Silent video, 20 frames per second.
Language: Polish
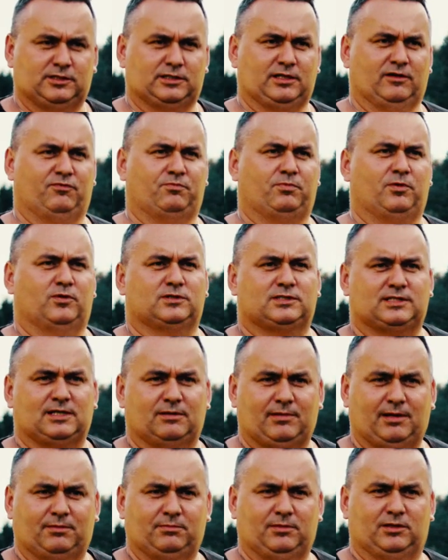że w
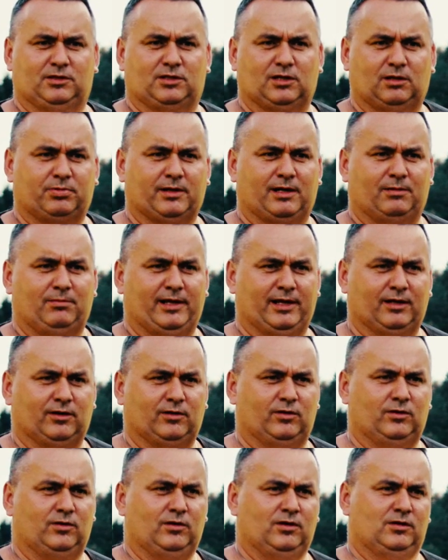Polsce mamy dobre
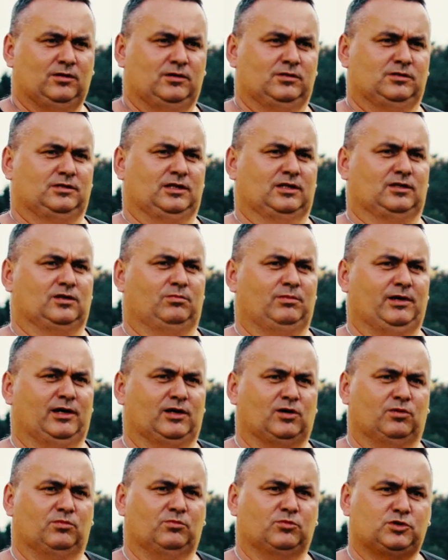mleko, że to
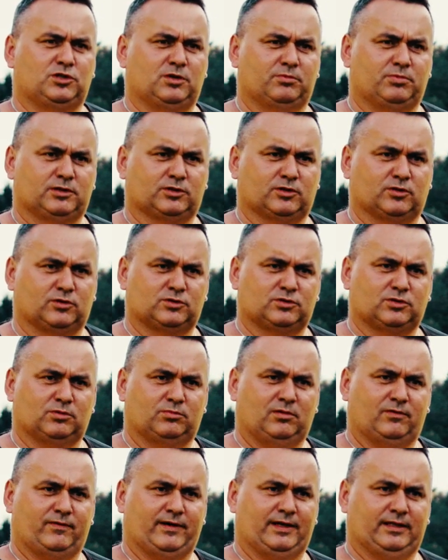mleko musi być
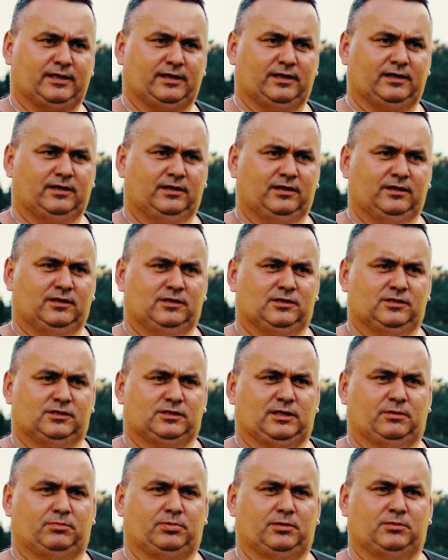konsumowane,
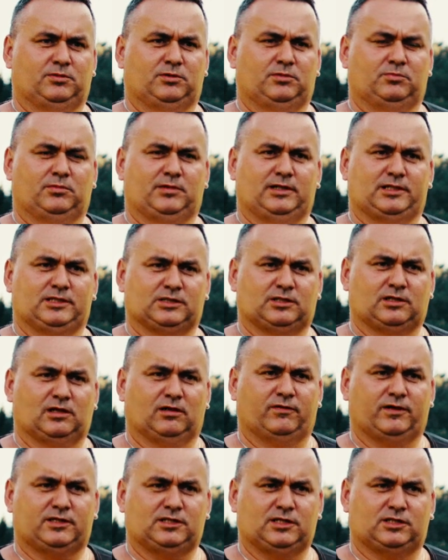żeby mieli
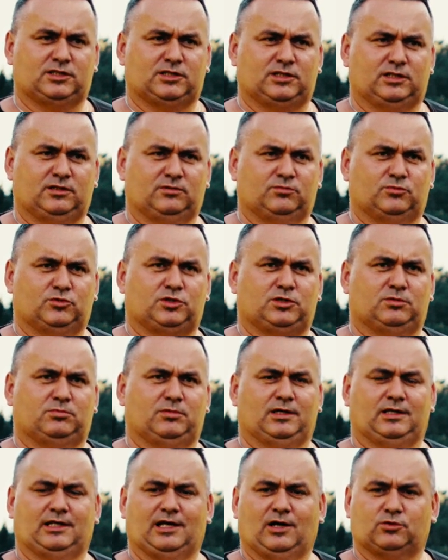zdrowe dzieci,
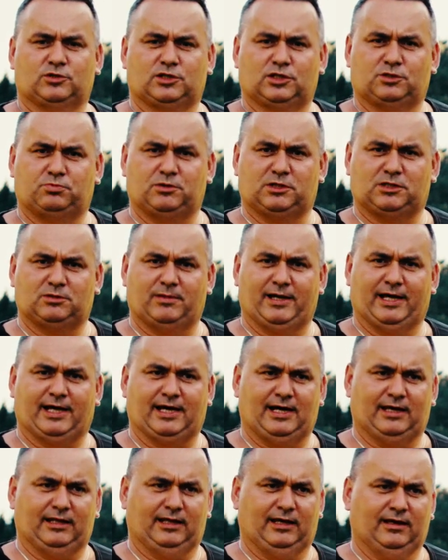musimy ich nauczyć pić
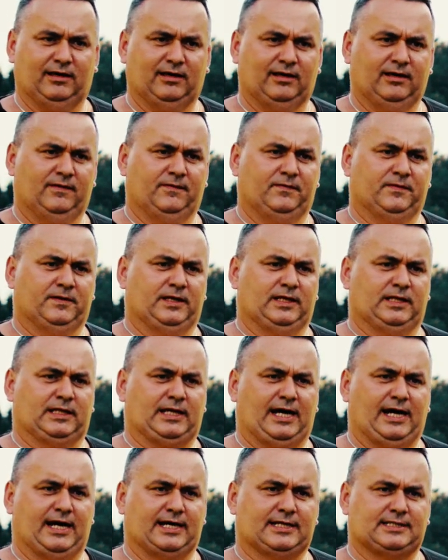mleka, nie? I
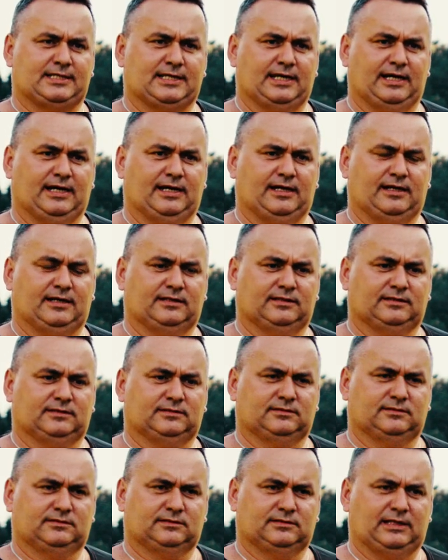ta akcja
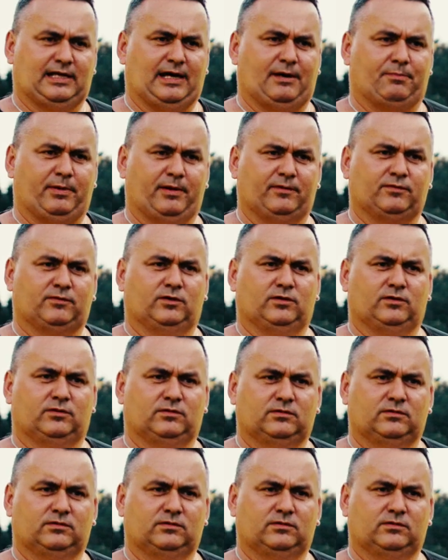na pewno